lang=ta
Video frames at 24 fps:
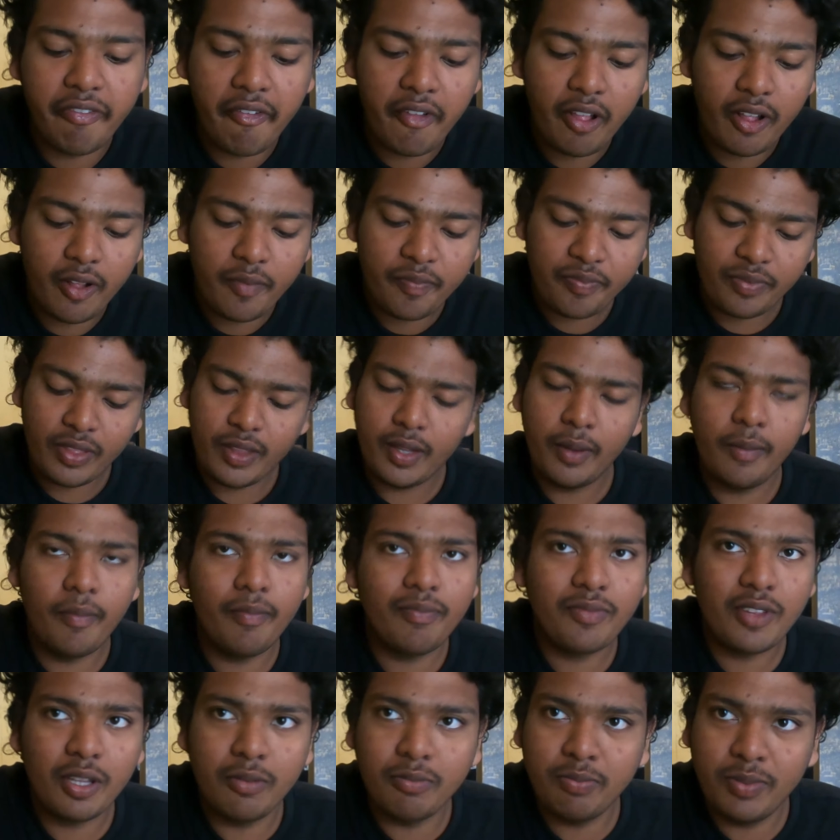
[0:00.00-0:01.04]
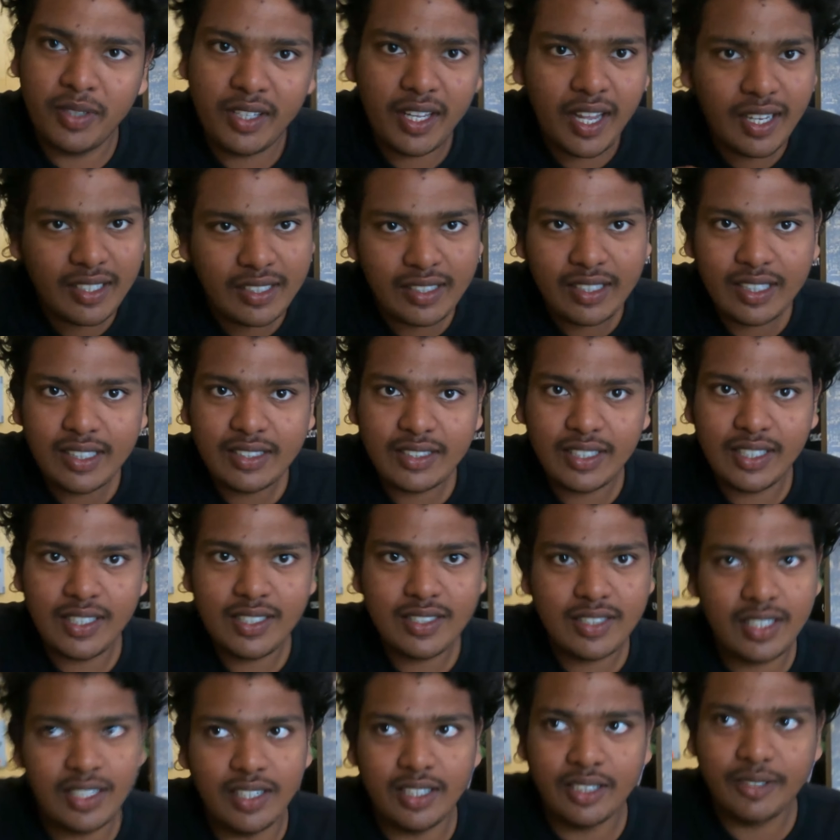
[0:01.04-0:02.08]
மாட்ரேட்டு ஸ்பைசி
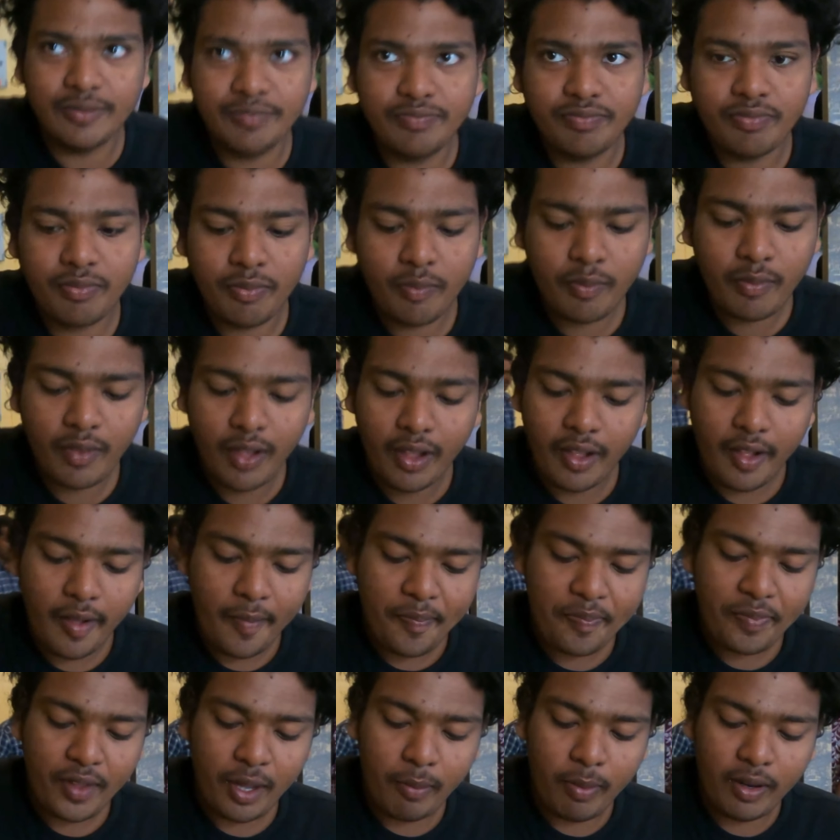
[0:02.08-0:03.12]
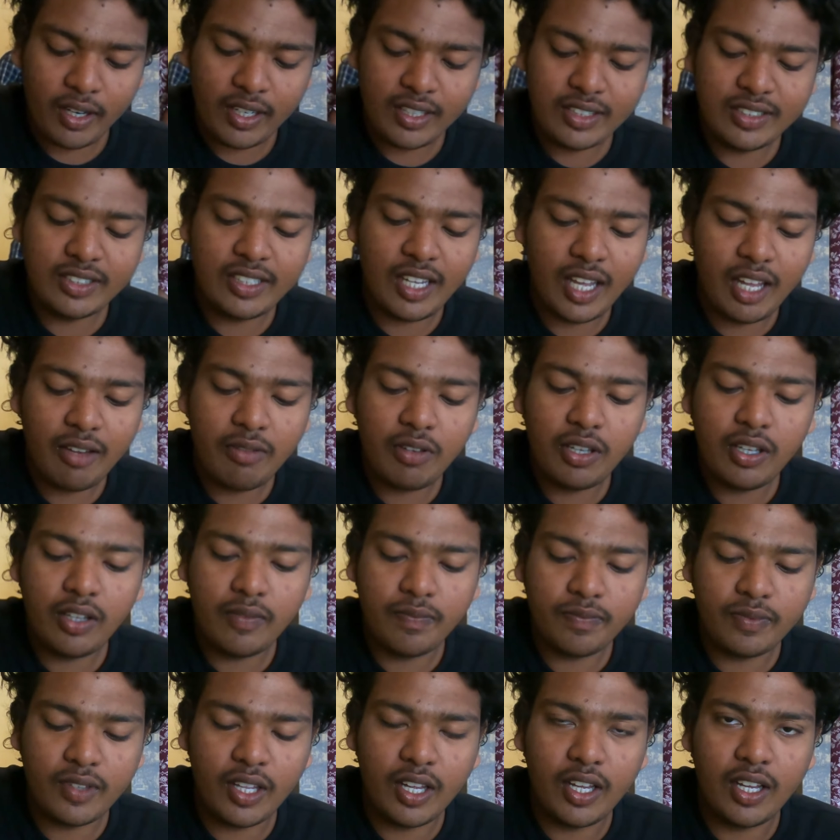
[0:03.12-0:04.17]
மாட்ரேட்டாக
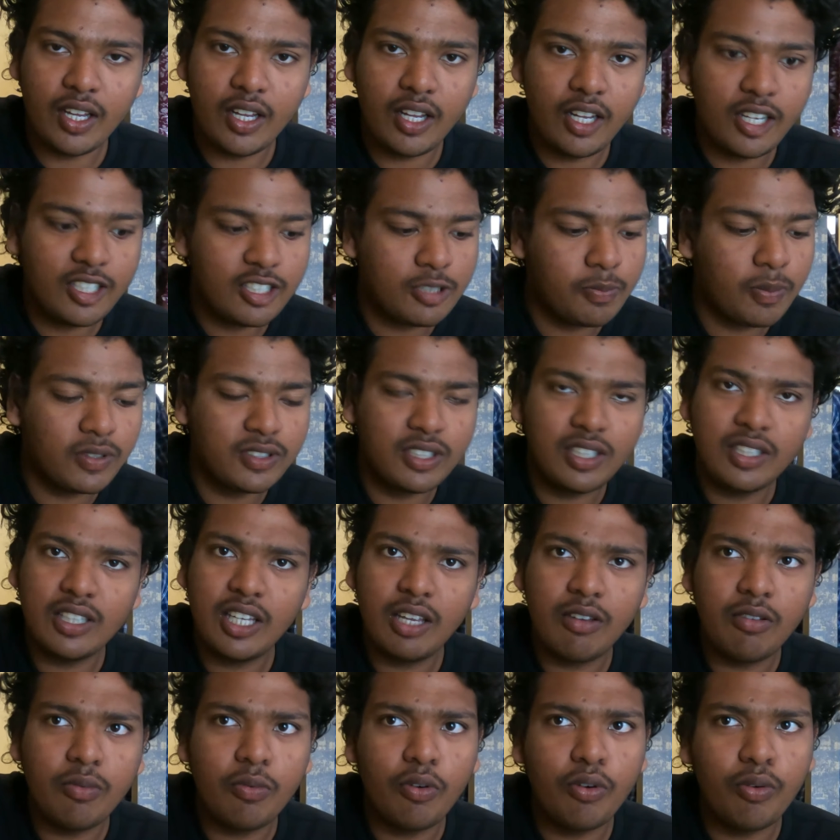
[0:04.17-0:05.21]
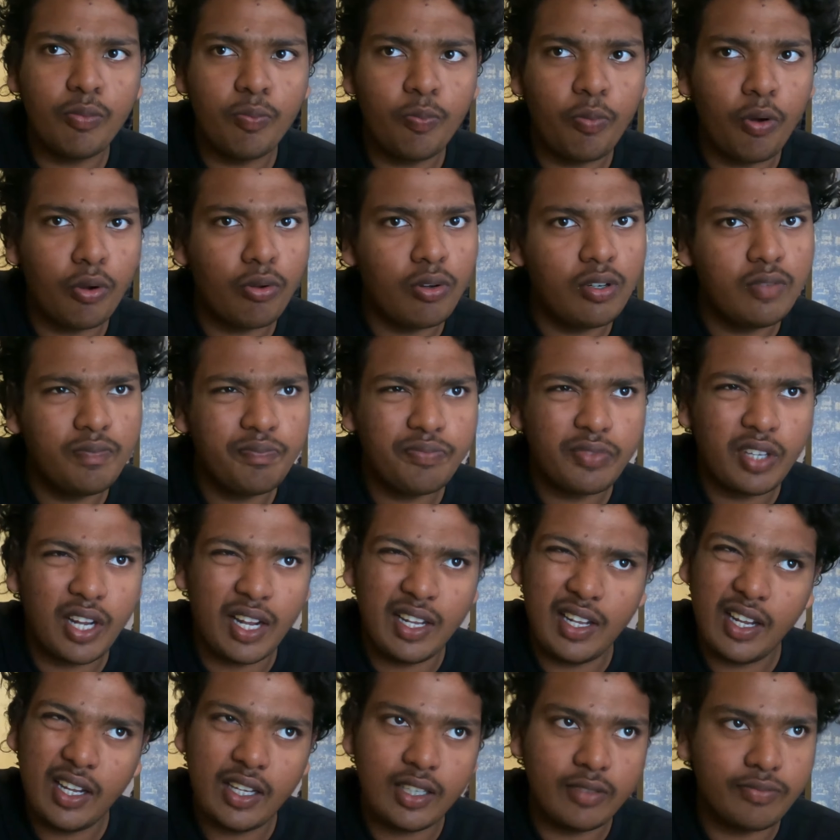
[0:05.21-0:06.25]
ஹாட்டாக இருந்தது பெப்பர் சிக்கன்
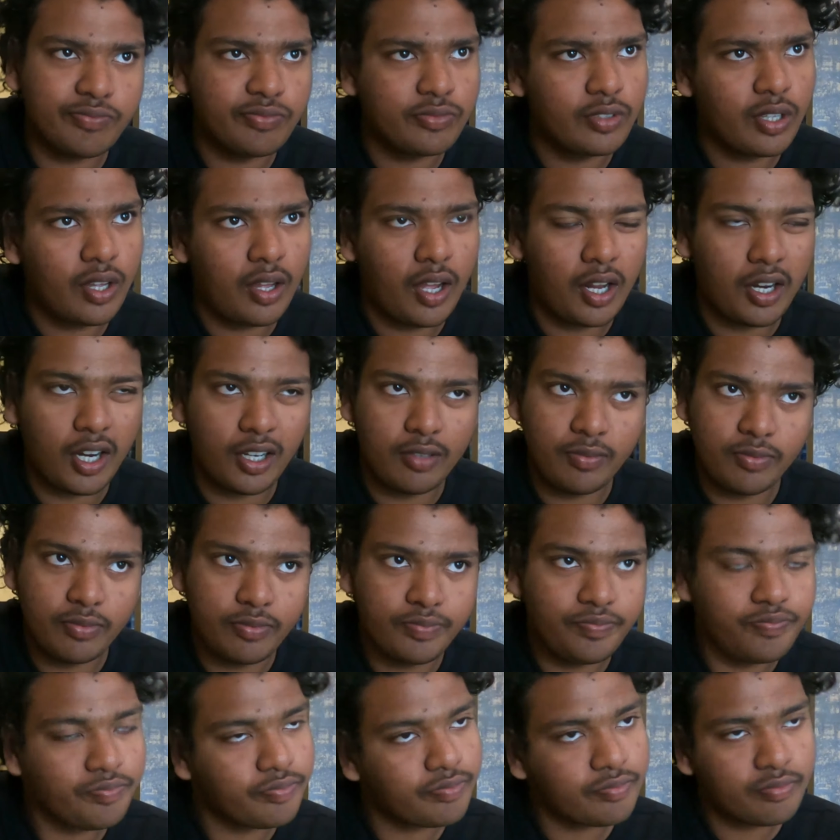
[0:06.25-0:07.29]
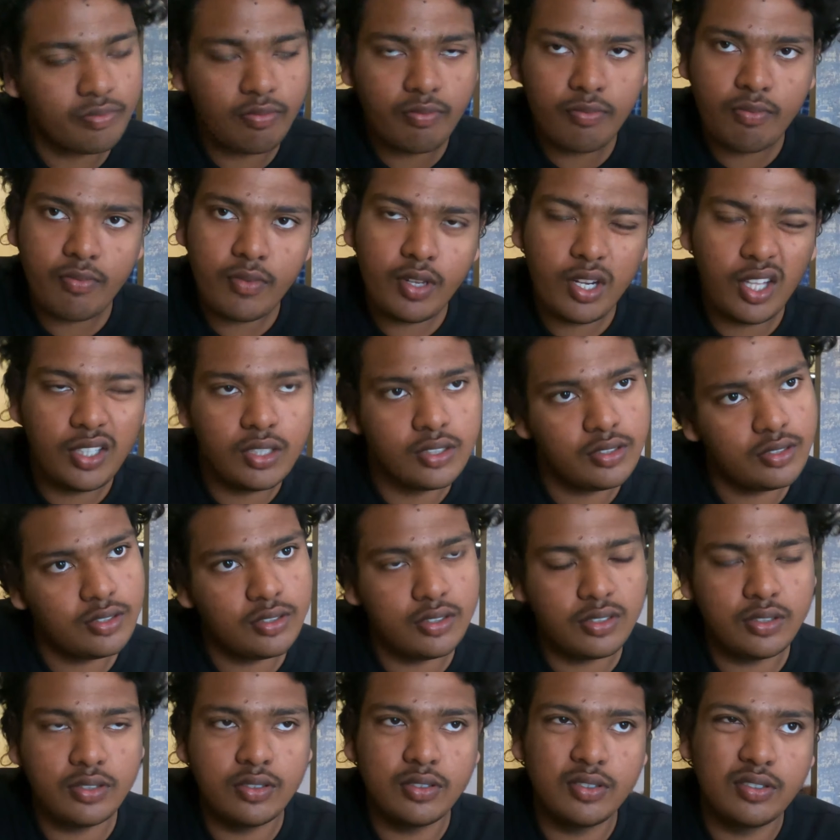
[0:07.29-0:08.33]
கிரேவி பார்த்திங்கன்னா வந்துட்டு நல்ல ஸ்பைசியாகவும்
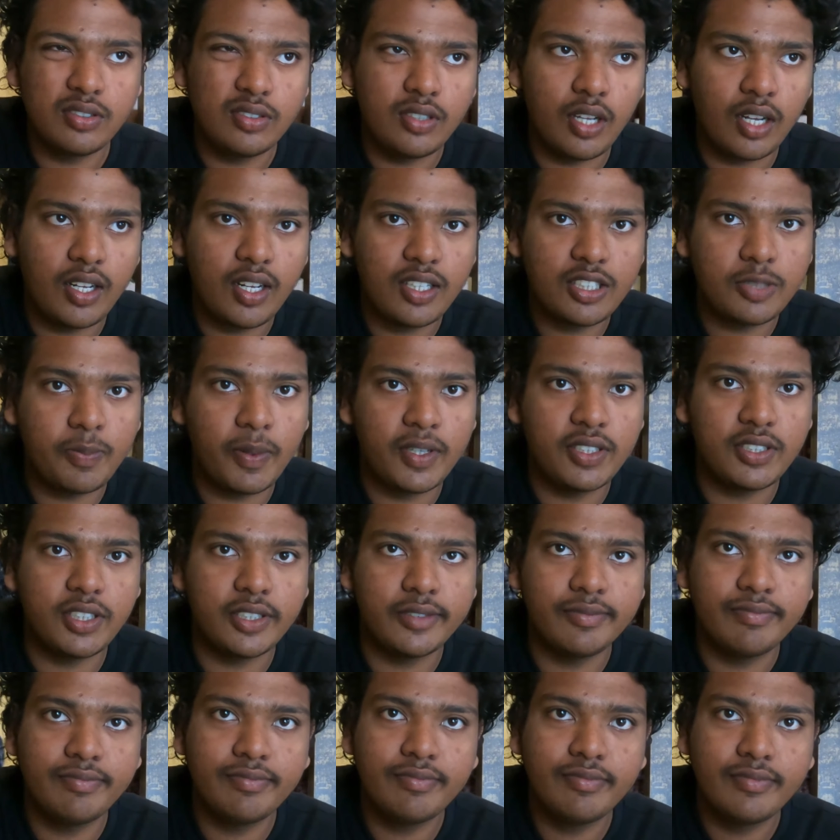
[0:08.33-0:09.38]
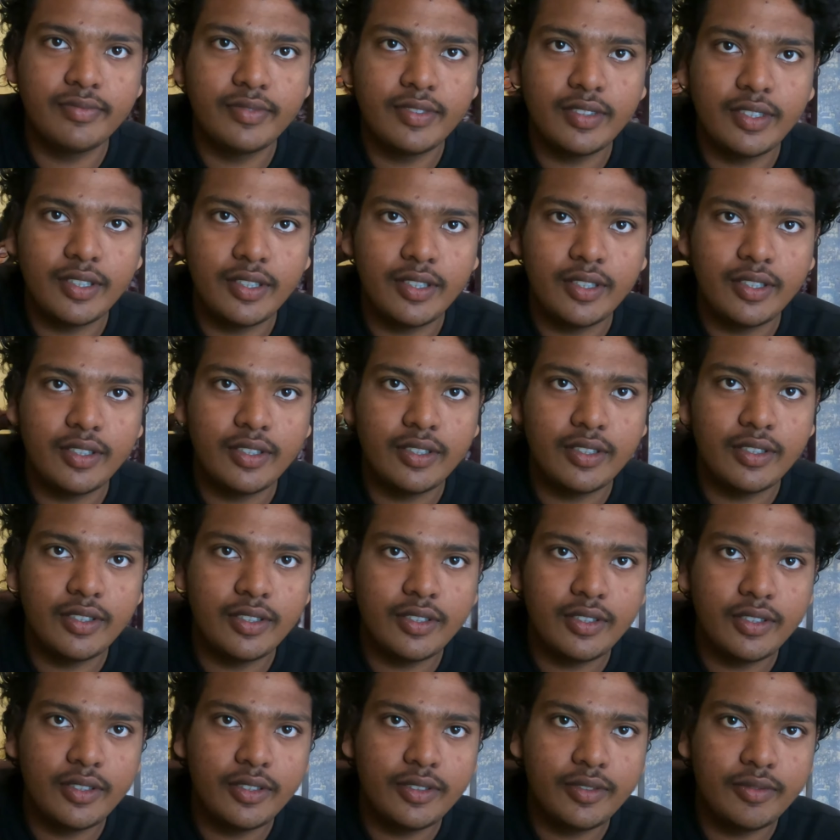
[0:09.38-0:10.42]
நல்ல ஹாட்டாகவும் சர்வ் பண்ணாங்க
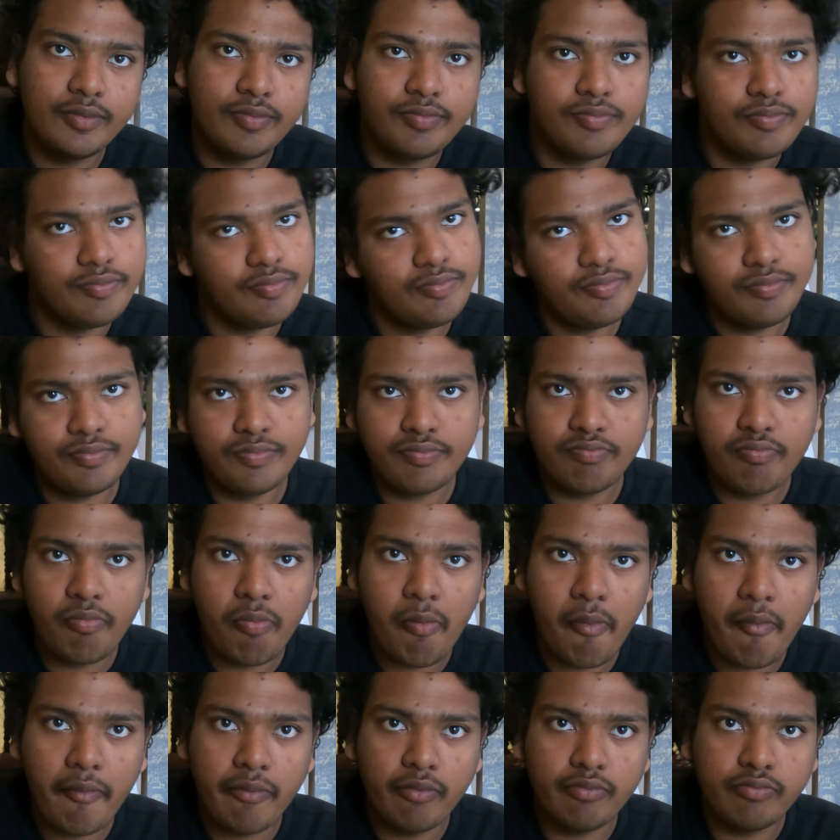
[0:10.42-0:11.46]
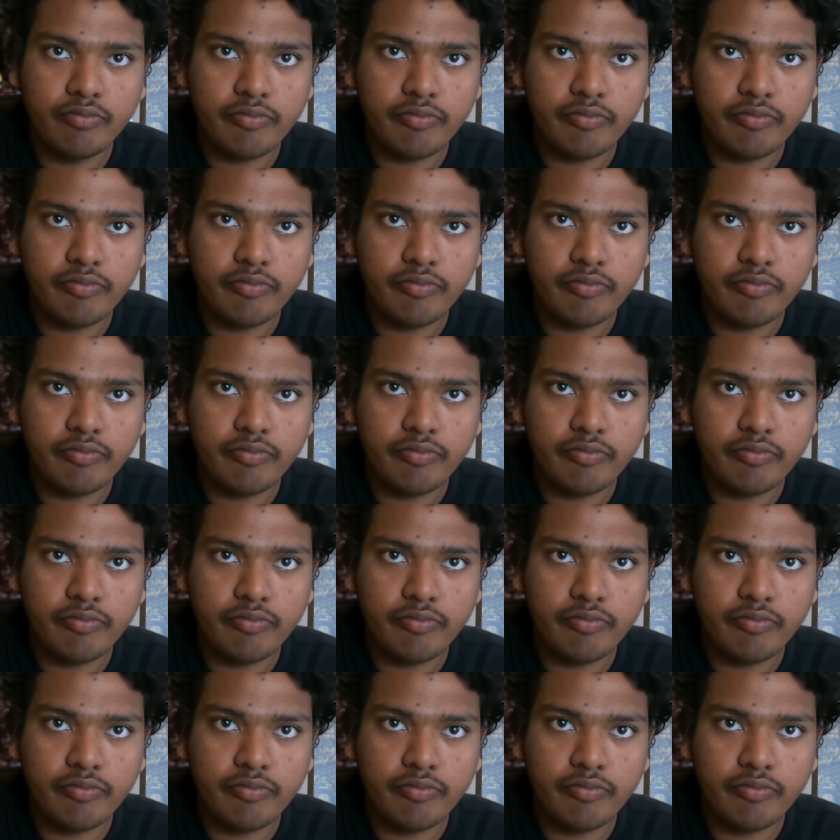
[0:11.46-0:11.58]
அது